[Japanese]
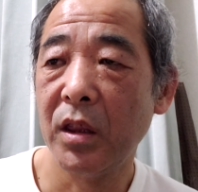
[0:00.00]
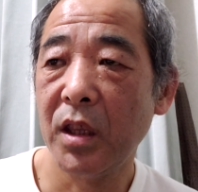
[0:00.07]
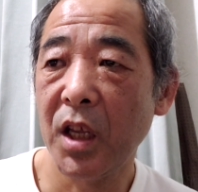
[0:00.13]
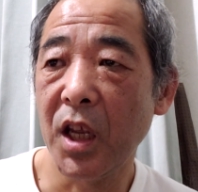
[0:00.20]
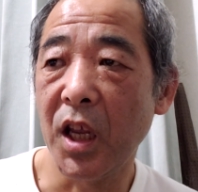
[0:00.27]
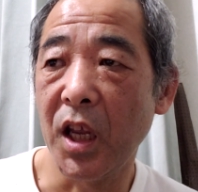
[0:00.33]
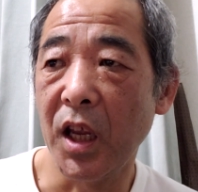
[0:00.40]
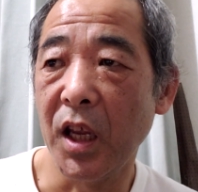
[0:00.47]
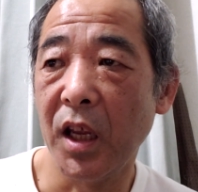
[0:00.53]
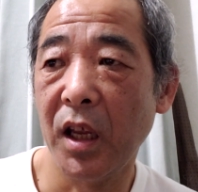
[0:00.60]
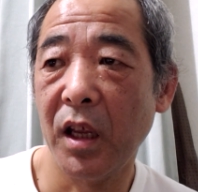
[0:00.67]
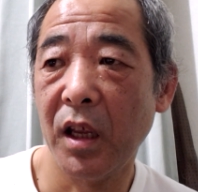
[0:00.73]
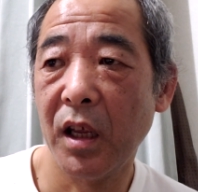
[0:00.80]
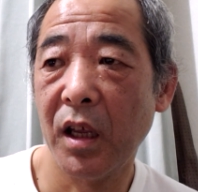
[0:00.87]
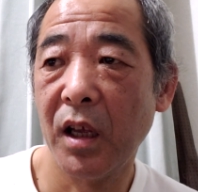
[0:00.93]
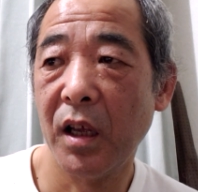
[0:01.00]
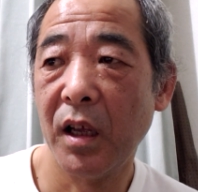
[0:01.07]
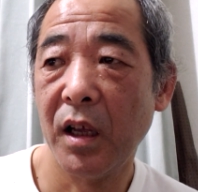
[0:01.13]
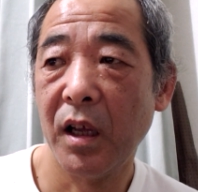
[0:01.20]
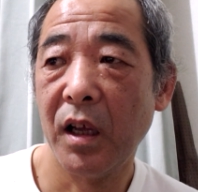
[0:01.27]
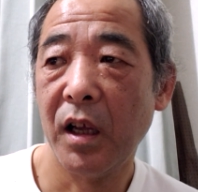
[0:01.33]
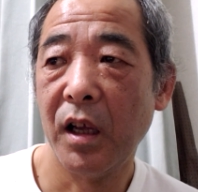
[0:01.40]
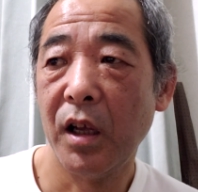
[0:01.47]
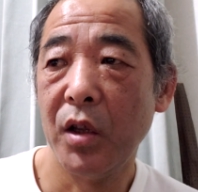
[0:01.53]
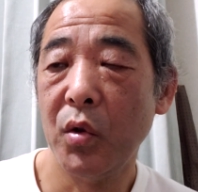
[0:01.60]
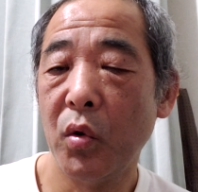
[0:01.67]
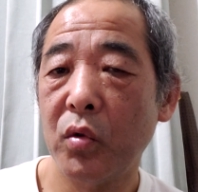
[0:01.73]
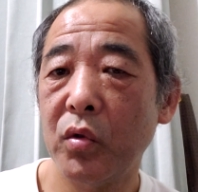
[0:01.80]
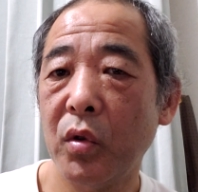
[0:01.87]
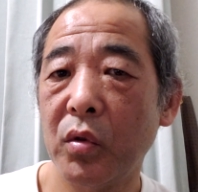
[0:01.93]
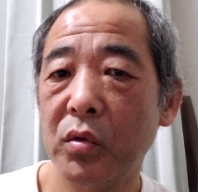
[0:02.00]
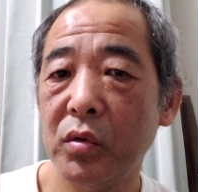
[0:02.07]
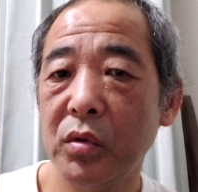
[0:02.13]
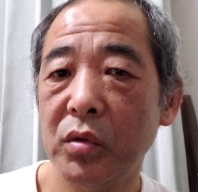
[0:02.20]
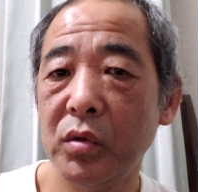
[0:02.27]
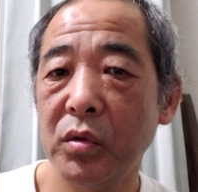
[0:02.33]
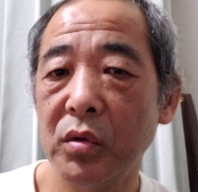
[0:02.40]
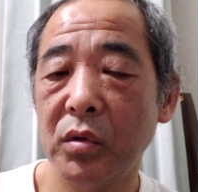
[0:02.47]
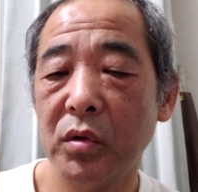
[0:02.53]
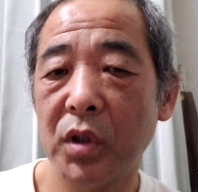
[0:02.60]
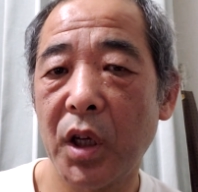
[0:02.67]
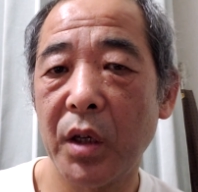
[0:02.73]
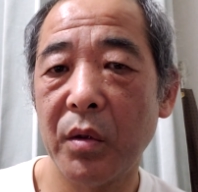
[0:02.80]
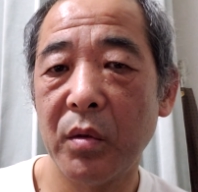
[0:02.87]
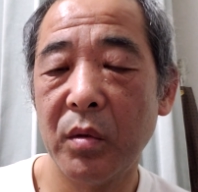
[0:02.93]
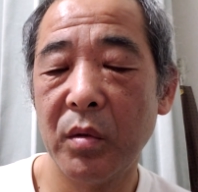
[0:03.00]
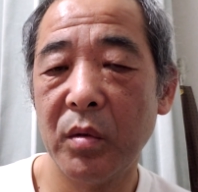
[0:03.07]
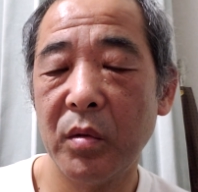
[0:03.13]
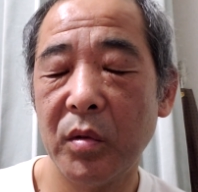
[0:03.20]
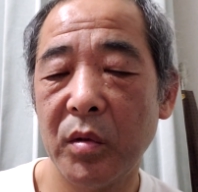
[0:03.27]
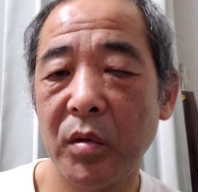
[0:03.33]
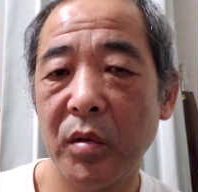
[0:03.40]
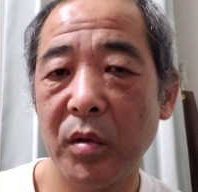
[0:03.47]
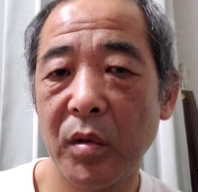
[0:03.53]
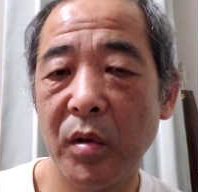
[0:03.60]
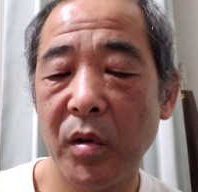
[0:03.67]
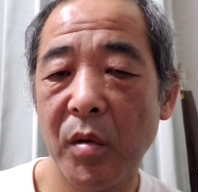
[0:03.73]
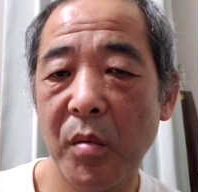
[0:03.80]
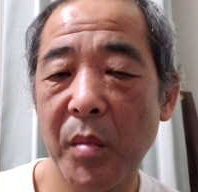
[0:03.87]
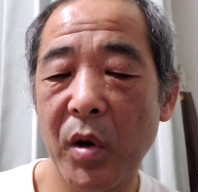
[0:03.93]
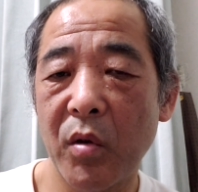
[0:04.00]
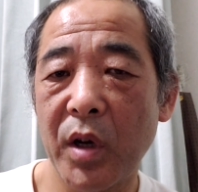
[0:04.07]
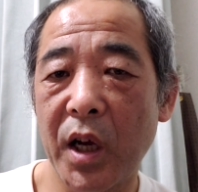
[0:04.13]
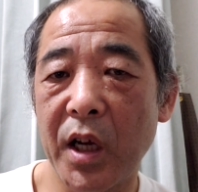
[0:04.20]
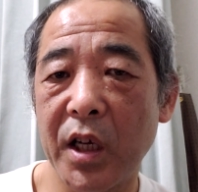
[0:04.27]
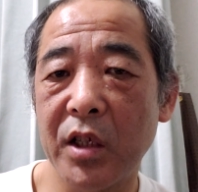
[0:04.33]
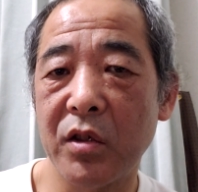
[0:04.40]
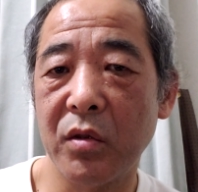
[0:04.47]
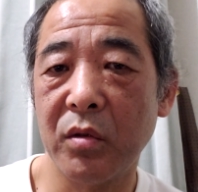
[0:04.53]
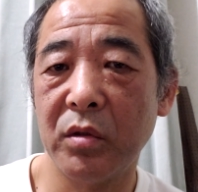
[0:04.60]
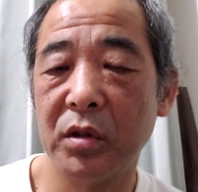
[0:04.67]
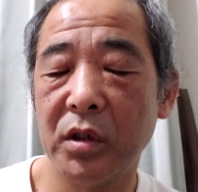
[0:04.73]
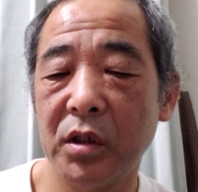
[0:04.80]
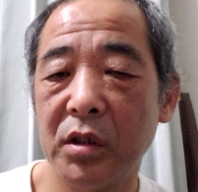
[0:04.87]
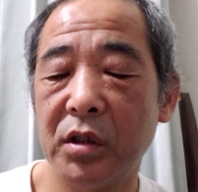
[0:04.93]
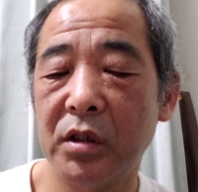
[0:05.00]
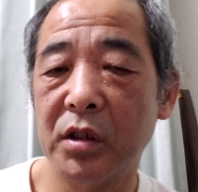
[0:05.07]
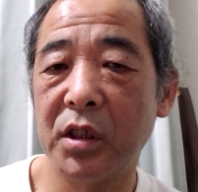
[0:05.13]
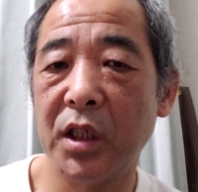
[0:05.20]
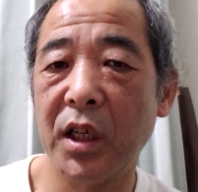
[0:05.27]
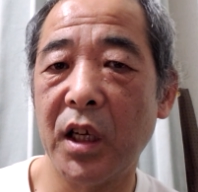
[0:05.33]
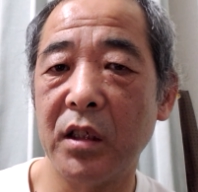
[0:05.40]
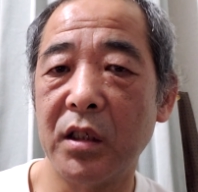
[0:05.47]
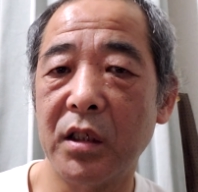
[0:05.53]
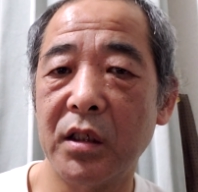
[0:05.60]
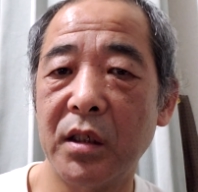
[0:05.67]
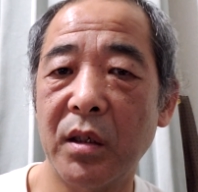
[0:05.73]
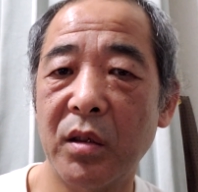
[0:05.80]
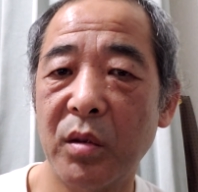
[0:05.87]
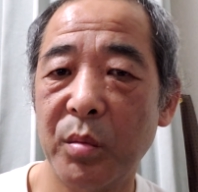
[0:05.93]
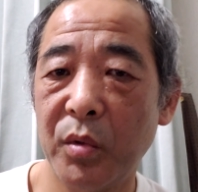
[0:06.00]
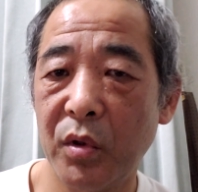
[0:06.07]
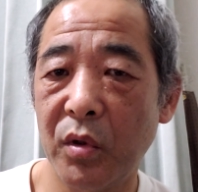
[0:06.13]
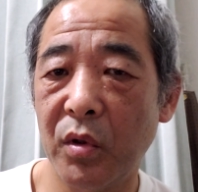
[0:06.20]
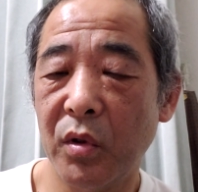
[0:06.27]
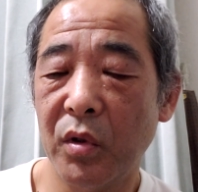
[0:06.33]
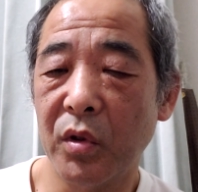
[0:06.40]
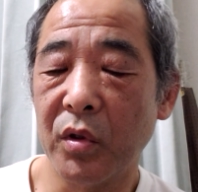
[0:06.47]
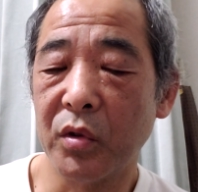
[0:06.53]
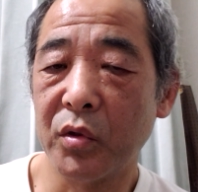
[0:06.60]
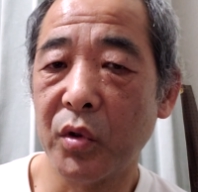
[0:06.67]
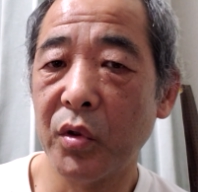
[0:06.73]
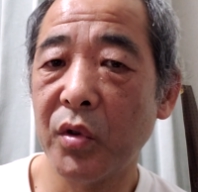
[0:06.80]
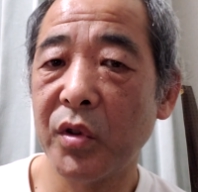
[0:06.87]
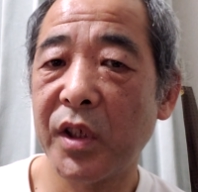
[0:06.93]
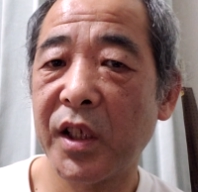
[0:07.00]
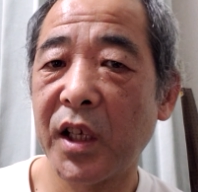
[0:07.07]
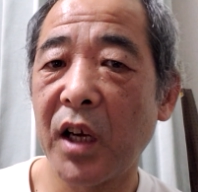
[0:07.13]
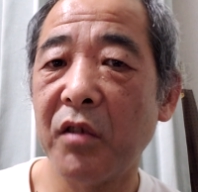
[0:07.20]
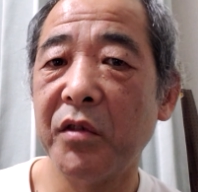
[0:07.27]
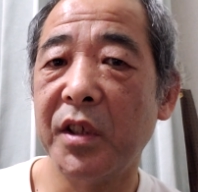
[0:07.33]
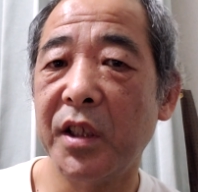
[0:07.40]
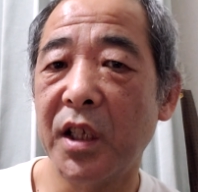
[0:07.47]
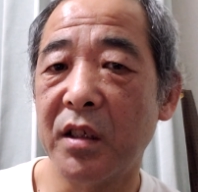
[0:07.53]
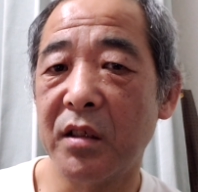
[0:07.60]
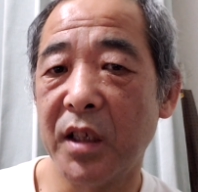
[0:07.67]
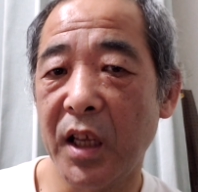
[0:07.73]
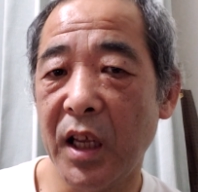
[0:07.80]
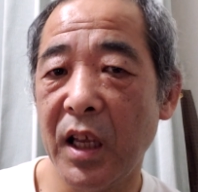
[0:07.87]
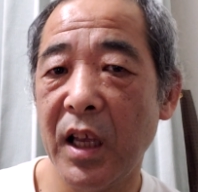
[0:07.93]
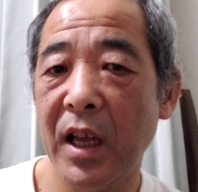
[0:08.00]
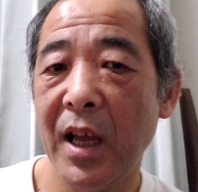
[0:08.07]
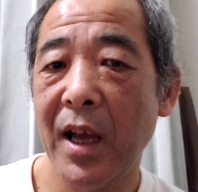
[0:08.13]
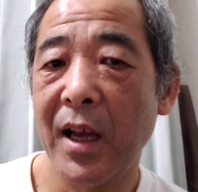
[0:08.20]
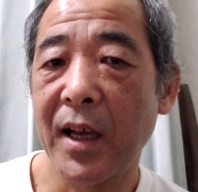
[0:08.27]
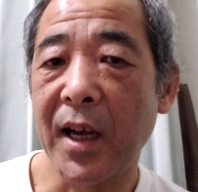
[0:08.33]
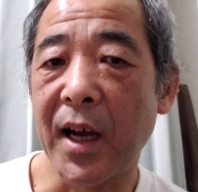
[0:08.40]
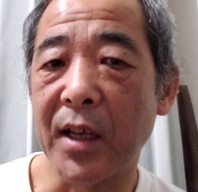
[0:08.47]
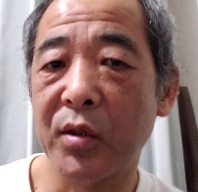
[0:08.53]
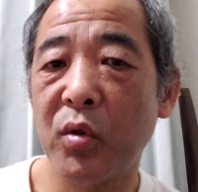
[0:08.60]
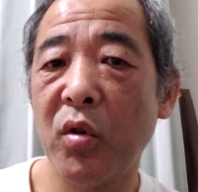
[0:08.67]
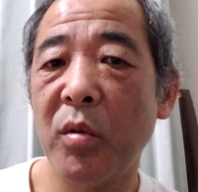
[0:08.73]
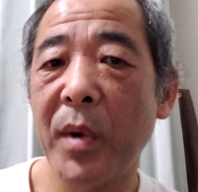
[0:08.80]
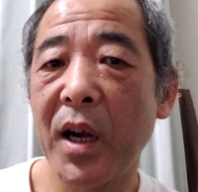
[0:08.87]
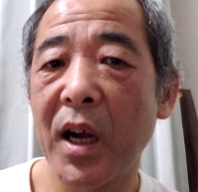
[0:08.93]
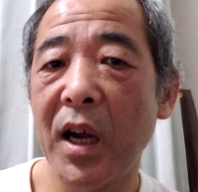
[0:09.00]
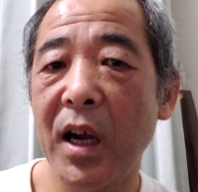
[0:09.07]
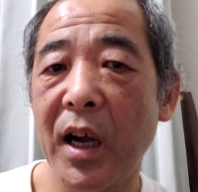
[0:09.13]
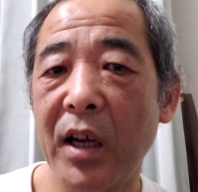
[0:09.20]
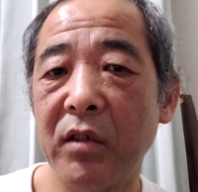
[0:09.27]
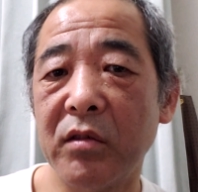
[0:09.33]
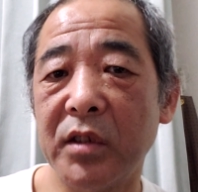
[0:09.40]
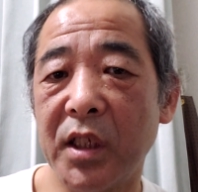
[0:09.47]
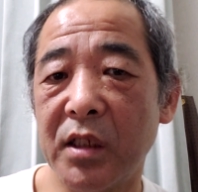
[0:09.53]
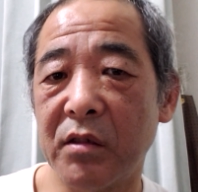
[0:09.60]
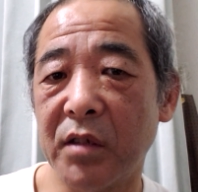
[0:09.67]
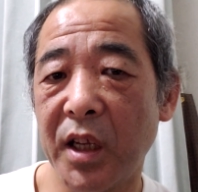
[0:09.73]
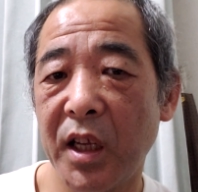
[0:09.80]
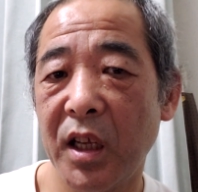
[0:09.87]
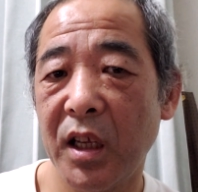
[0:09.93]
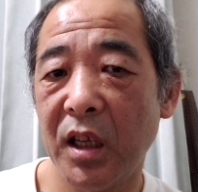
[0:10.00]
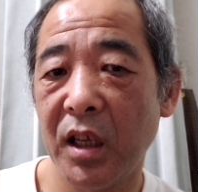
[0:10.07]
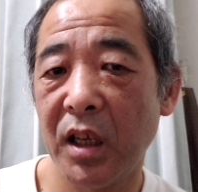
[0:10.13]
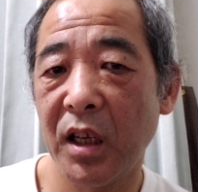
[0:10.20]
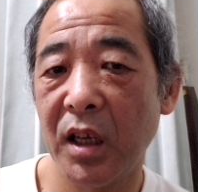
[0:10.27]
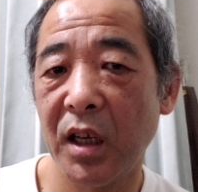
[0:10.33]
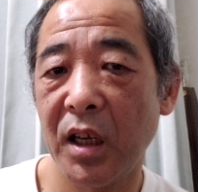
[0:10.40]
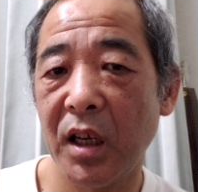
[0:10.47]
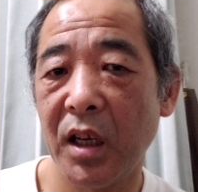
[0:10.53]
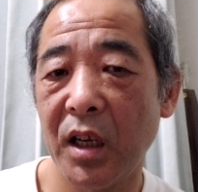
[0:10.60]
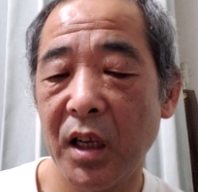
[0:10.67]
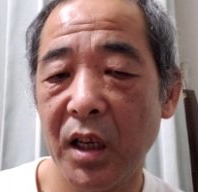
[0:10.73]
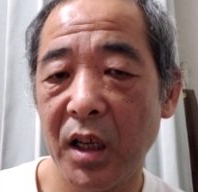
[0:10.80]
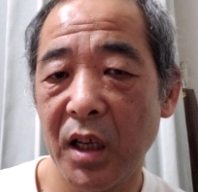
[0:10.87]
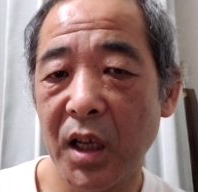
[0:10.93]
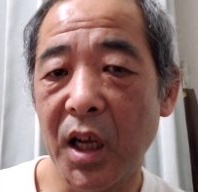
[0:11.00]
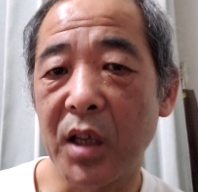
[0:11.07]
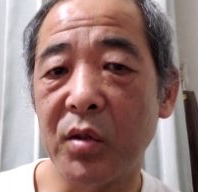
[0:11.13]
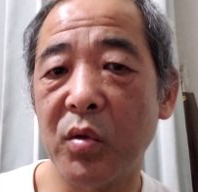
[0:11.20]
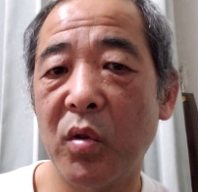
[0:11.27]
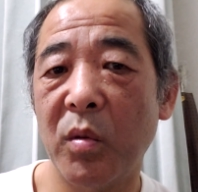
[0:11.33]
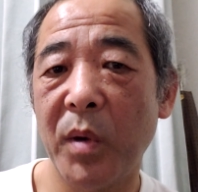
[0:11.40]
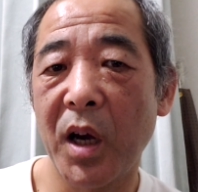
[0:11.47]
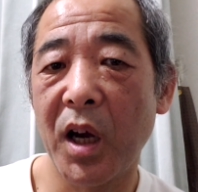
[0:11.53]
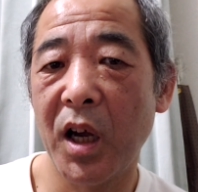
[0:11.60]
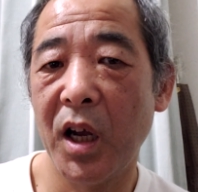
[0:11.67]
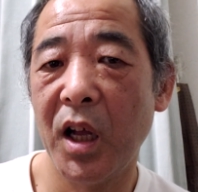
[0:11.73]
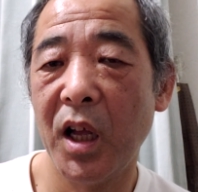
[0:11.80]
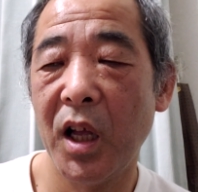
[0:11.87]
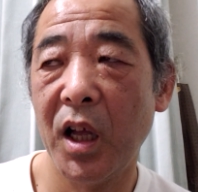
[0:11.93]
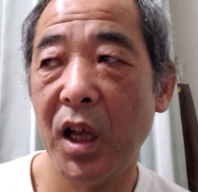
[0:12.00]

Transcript: で、よくよく、あの、まあこれ話の続きなんですけれども、その近くにですね、火葬場があるんですね。火葬場が。